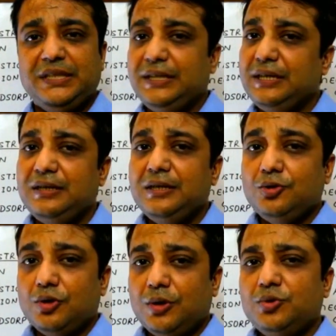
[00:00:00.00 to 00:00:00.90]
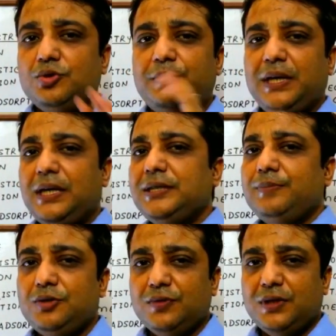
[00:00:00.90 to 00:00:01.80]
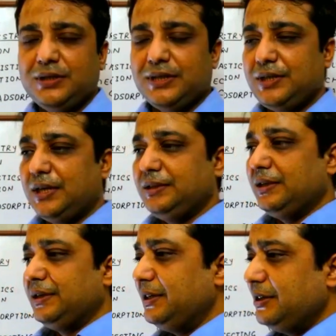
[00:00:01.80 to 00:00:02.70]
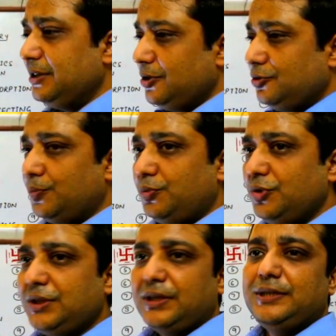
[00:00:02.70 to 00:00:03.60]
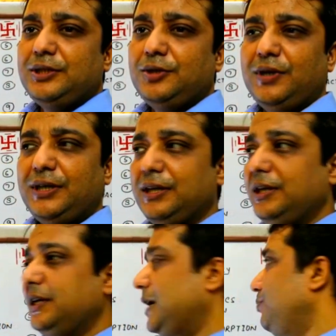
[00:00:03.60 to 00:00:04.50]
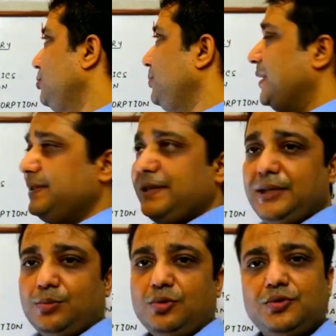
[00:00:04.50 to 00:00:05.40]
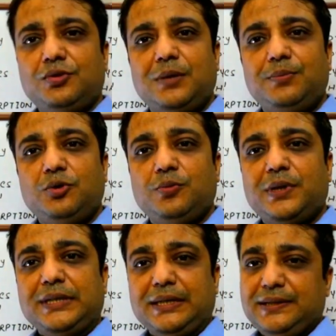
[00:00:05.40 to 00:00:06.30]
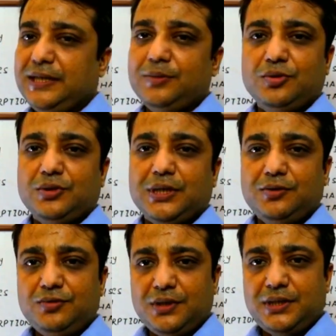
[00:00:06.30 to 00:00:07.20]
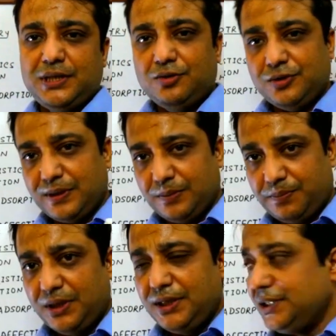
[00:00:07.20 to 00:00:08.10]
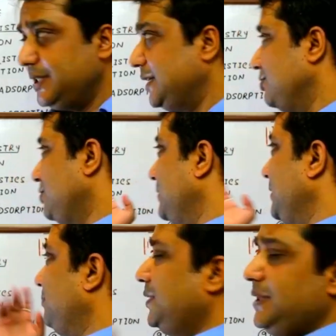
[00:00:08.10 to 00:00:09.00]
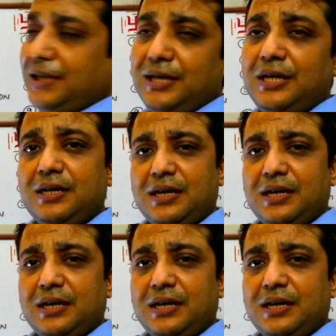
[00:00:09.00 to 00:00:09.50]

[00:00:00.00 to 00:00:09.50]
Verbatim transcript: ठीक है तो हम लोग जो पहला चैप्टर ट्वेल्थ का स्टार्ट कर रहे हैं जो पूरी तरह से थ्योरेटिकल है आप लोग भी एनसीआर बुक्स होगा आप लोग के पास एनसीआर बुक्स का यूज़ कीजिएगा उसके बाद पढ़ लीजिएगा उसके बाद ये पढ़िए